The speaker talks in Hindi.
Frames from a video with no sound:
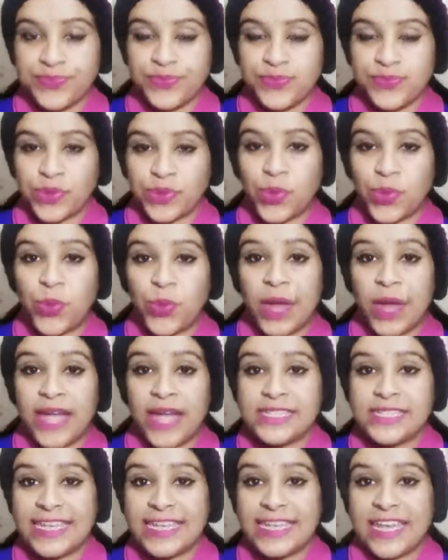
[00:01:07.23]
तो
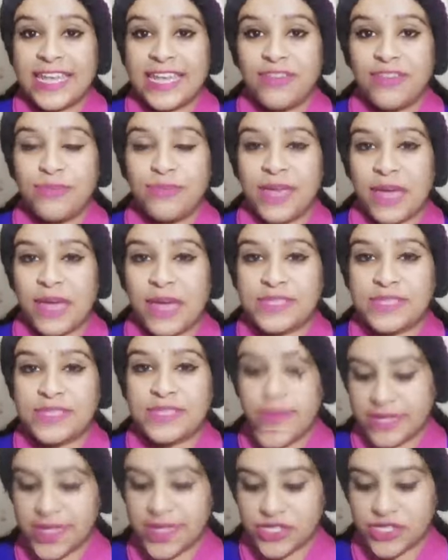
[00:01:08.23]
आज की लाइव में आपसे
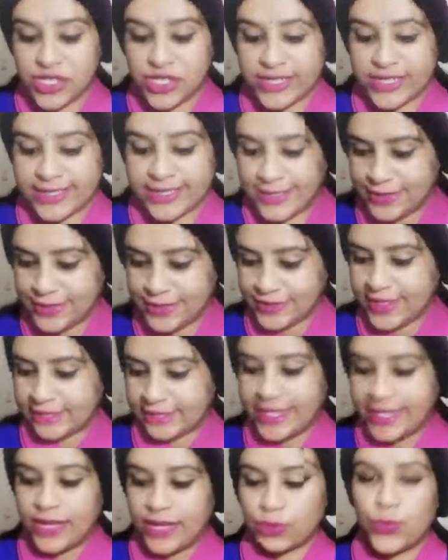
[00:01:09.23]
मैं शेयर करने
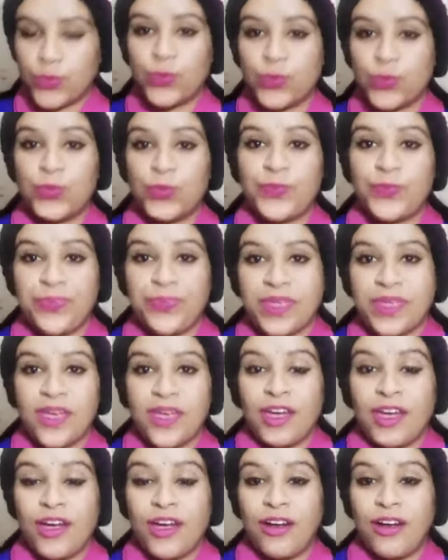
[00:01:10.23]
वाली
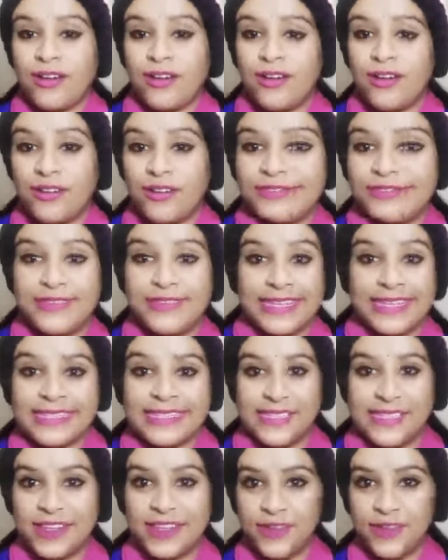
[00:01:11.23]
हूँ
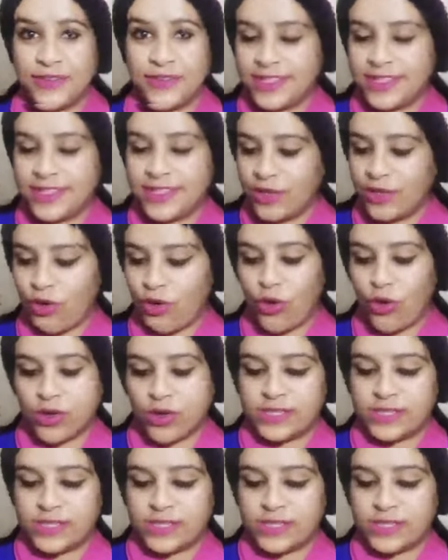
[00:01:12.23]
फेस कवर और